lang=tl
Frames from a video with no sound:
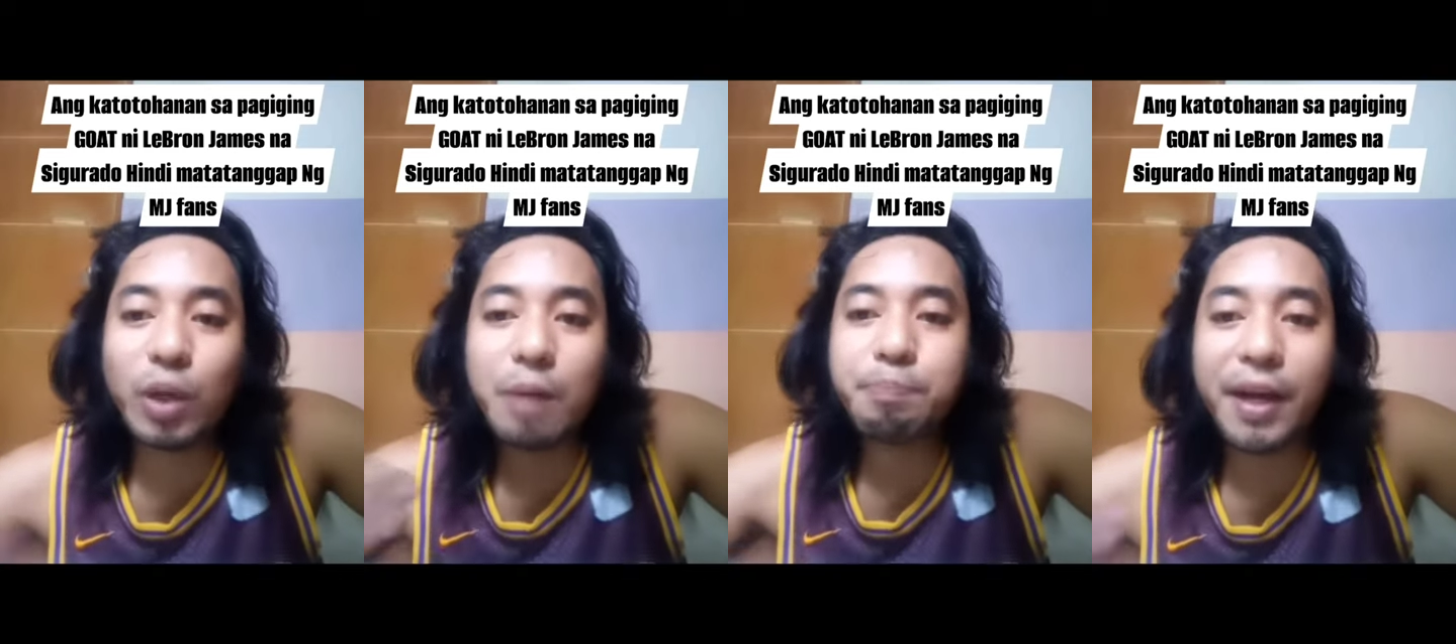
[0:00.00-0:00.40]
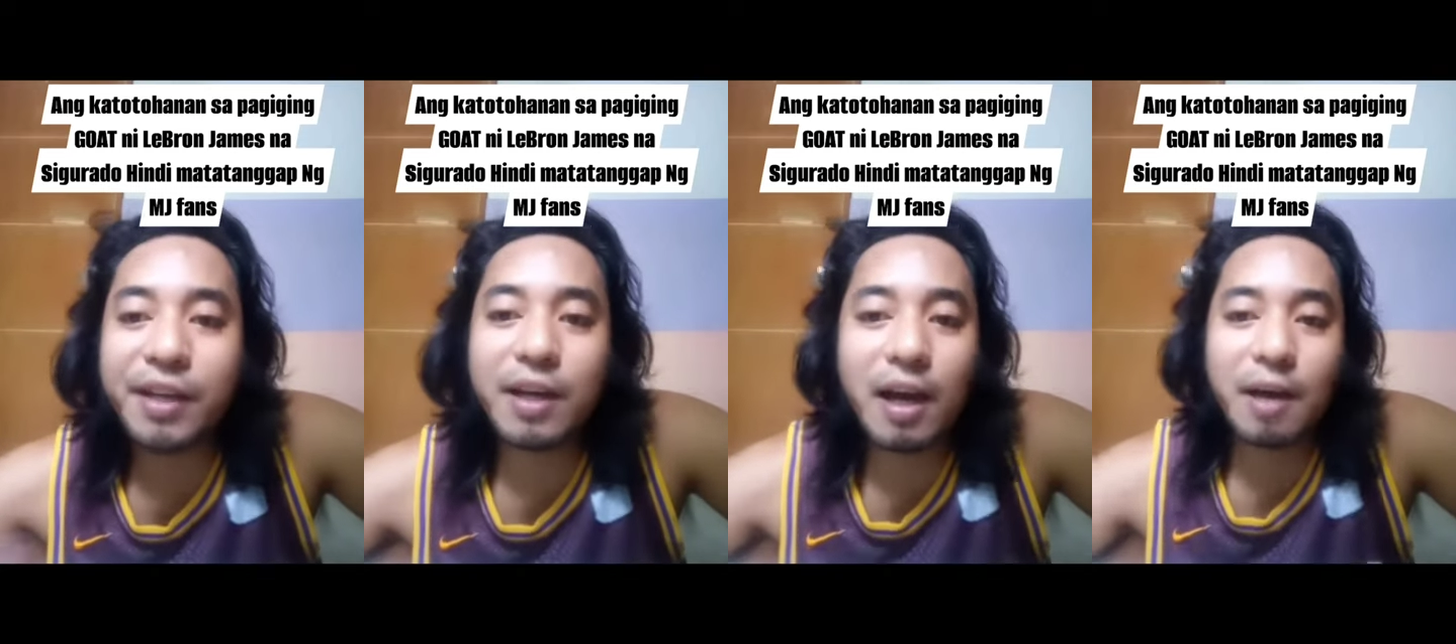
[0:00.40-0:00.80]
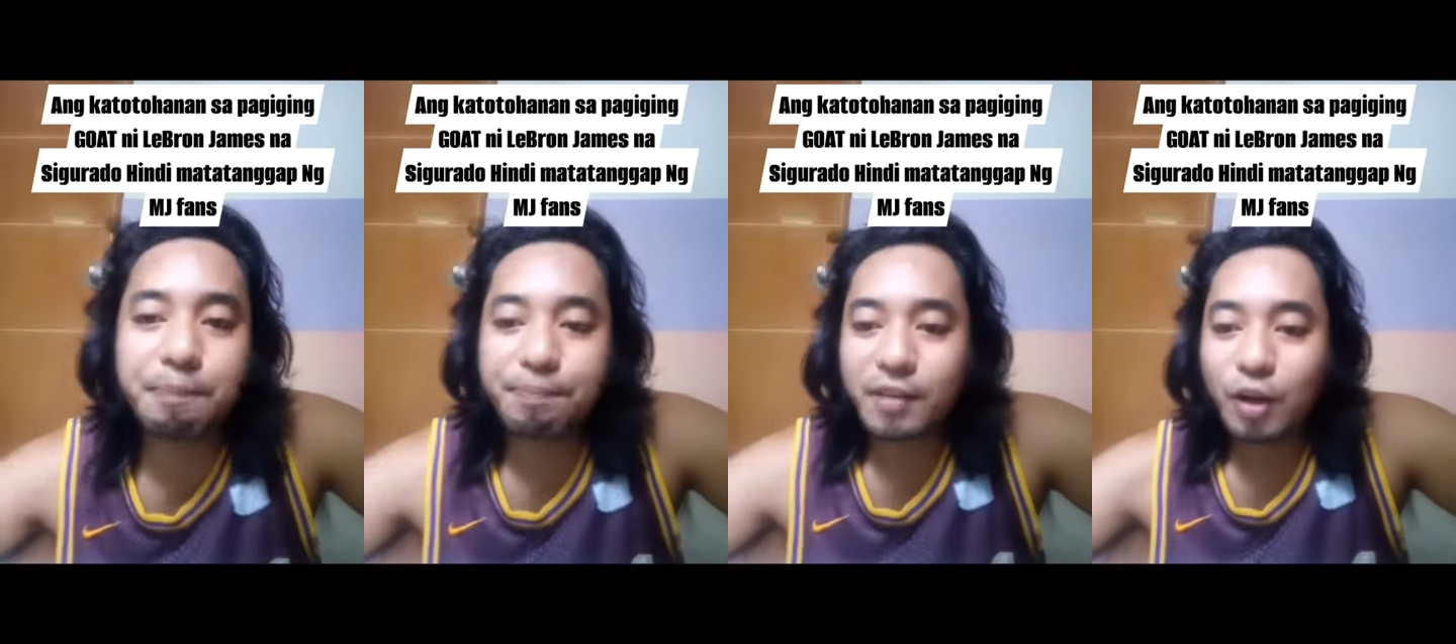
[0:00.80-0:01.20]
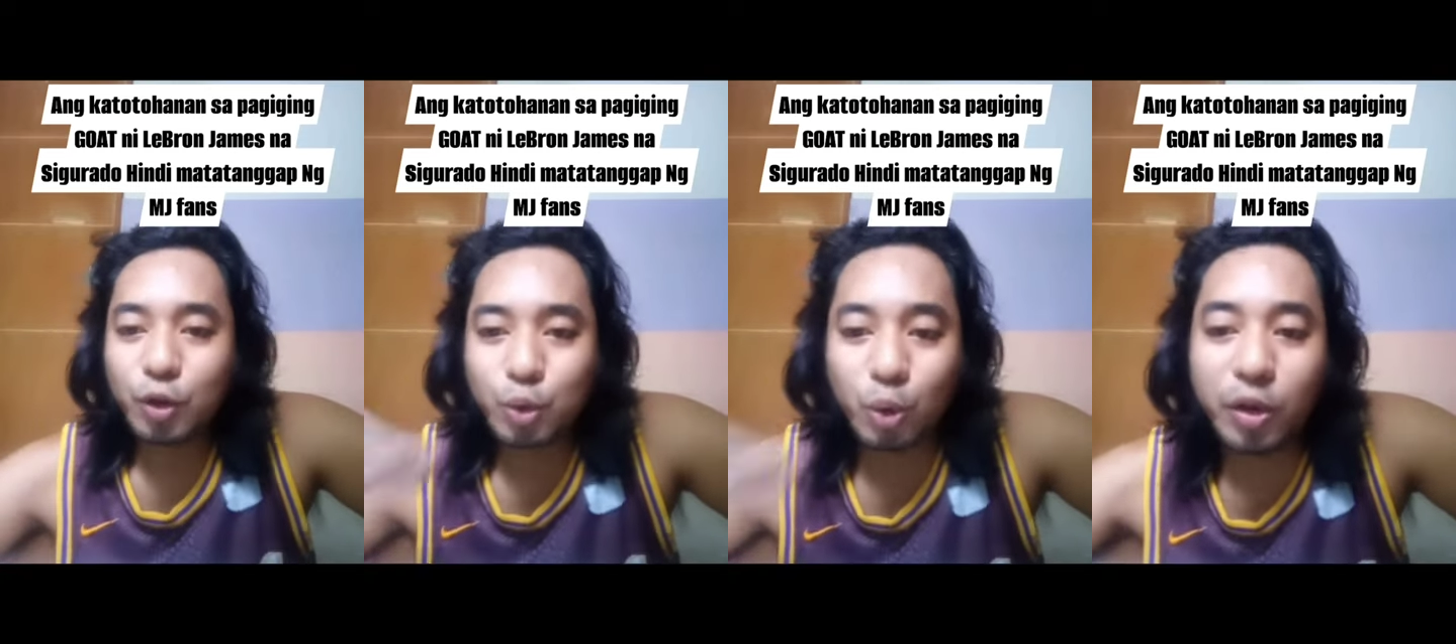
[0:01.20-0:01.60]
walang pahinga.
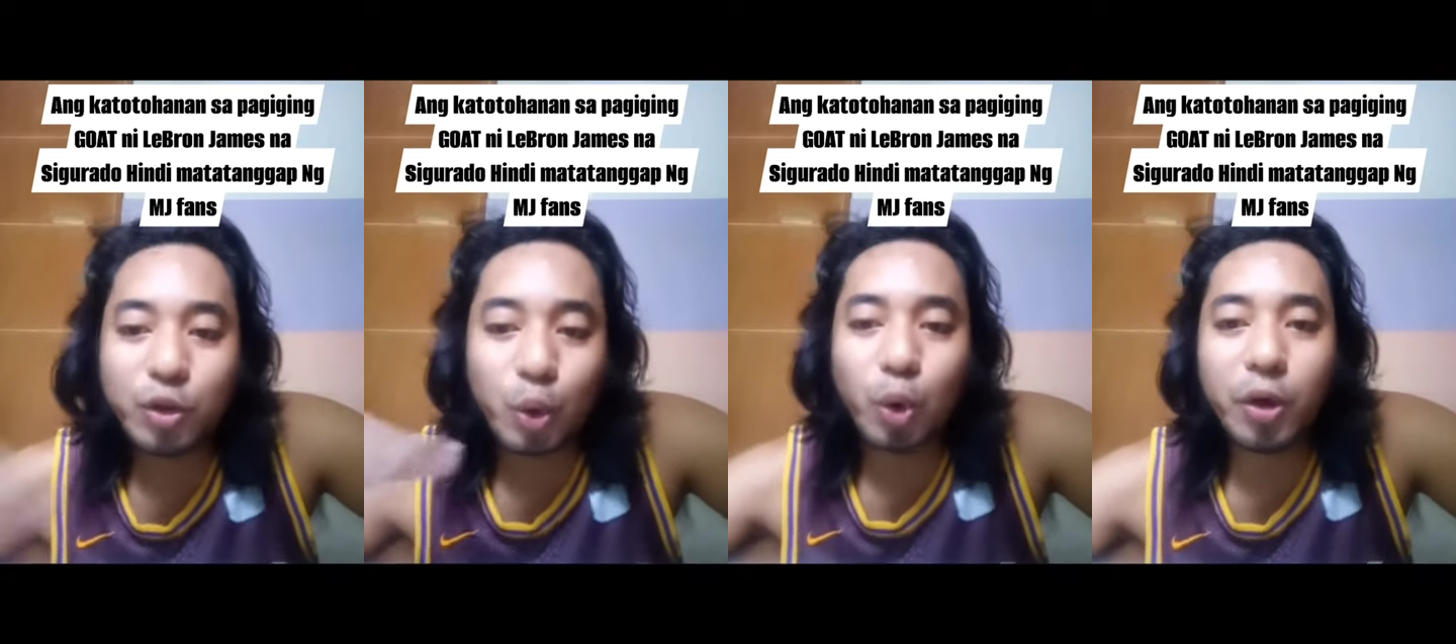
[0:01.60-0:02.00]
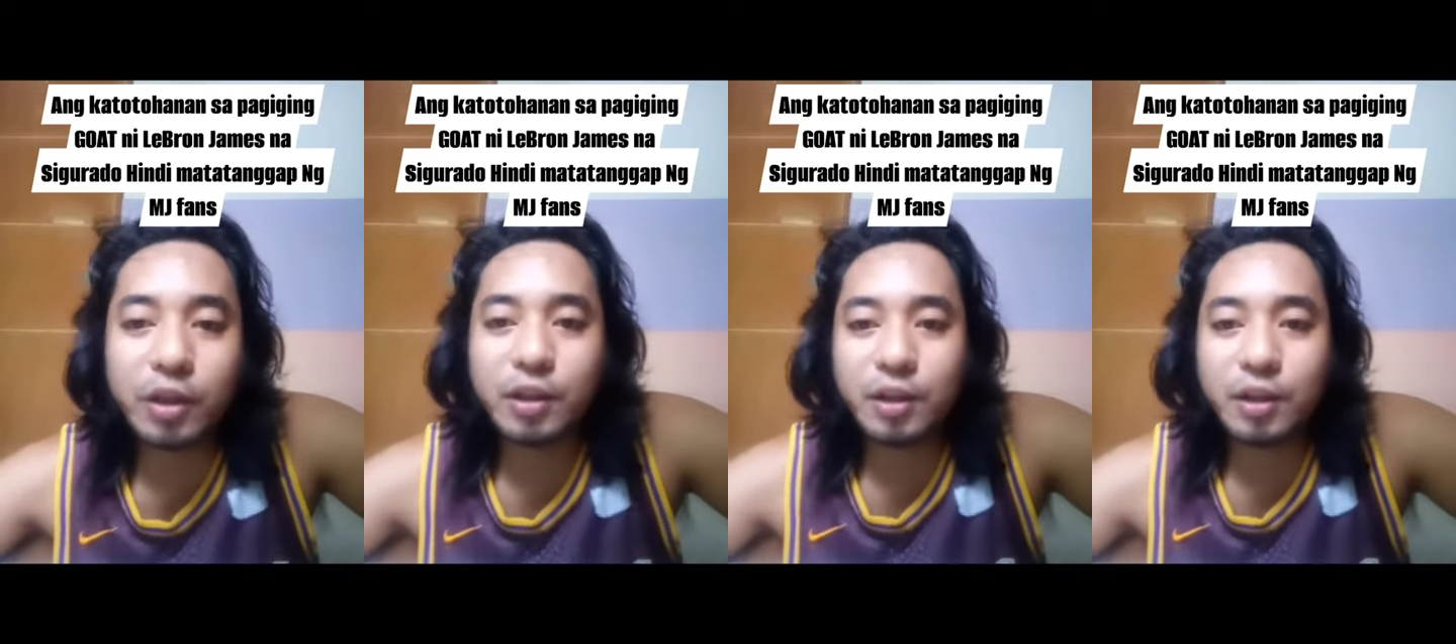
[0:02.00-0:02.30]
Tuloy-tuloy.